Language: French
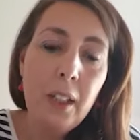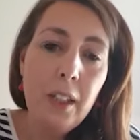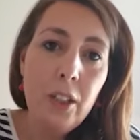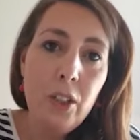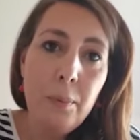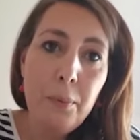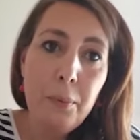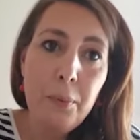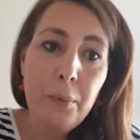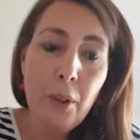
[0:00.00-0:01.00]
et j'ai
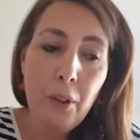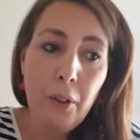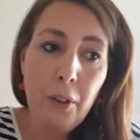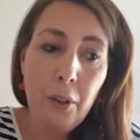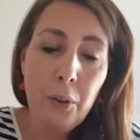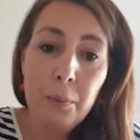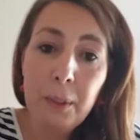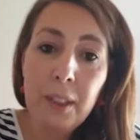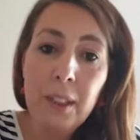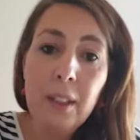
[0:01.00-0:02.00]
pu
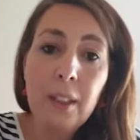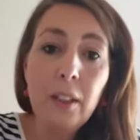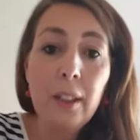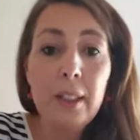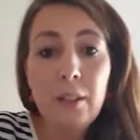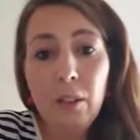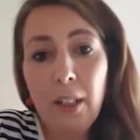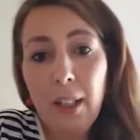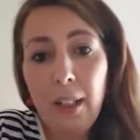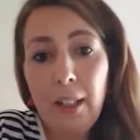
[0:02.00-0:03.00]
combiner année
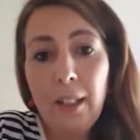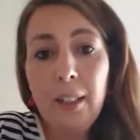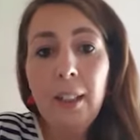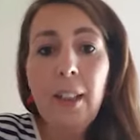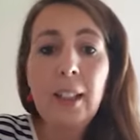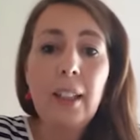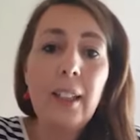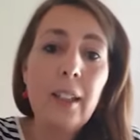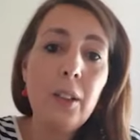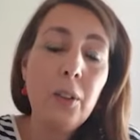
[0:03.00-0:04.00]
scolaire
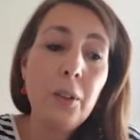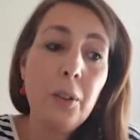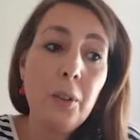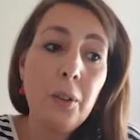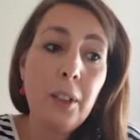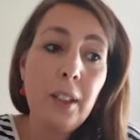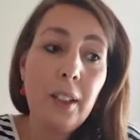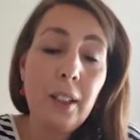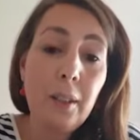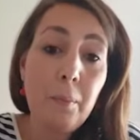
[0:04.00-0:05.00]
et,
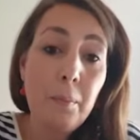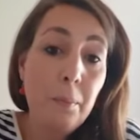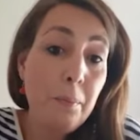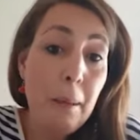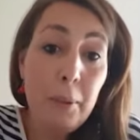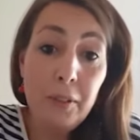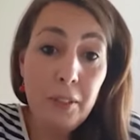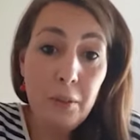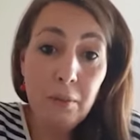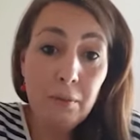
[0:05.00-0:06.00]
et ma
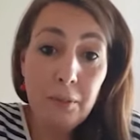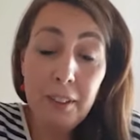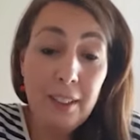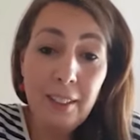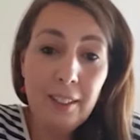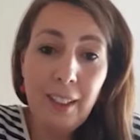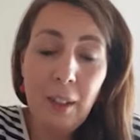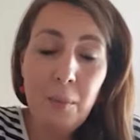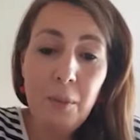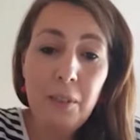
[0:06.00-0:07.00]
profession en fait hein,
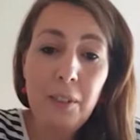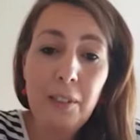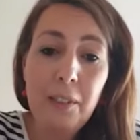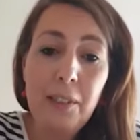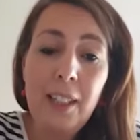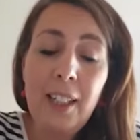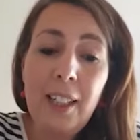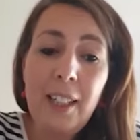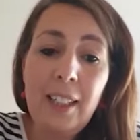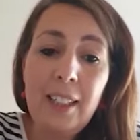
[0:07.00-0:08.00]
clairement euh,
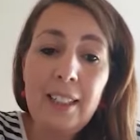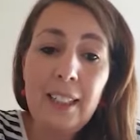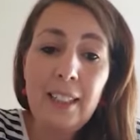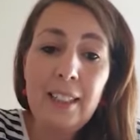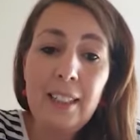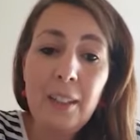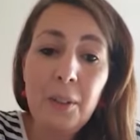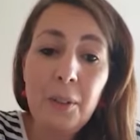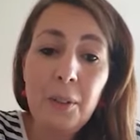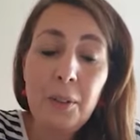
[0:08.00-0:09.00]

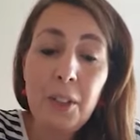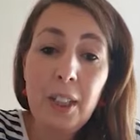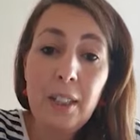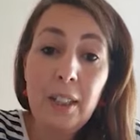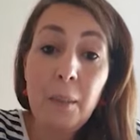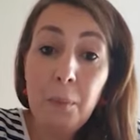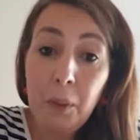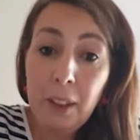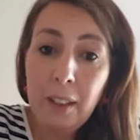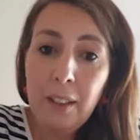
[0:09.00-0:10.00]
euh, j'ai été
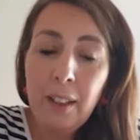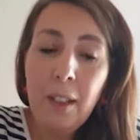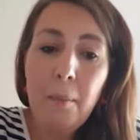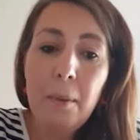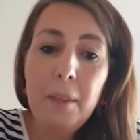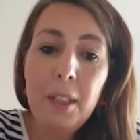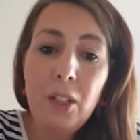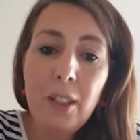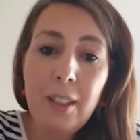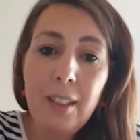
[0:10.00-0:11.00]
épaulée même si
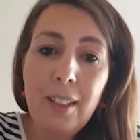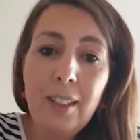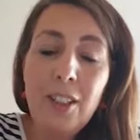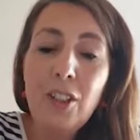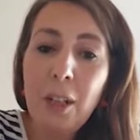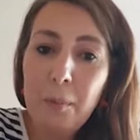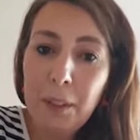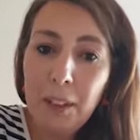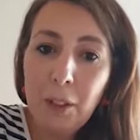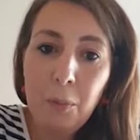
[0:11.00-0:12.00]
j'étais déjà un
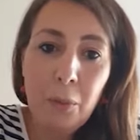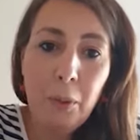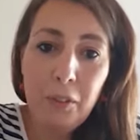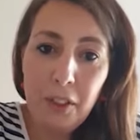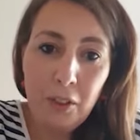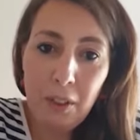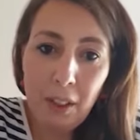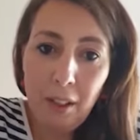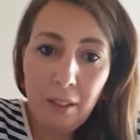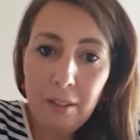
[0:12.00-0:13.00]
pied comme une
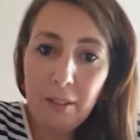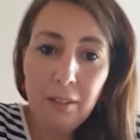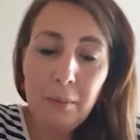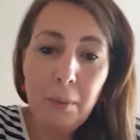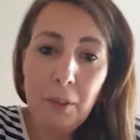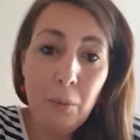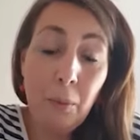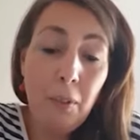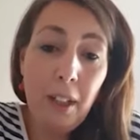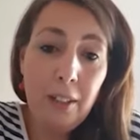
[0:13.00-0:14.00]
professionnelle euh, parce que
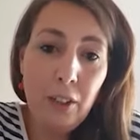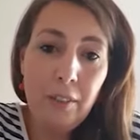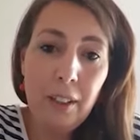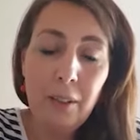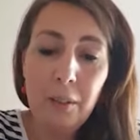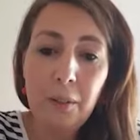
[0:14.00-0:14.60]
voilà j'avais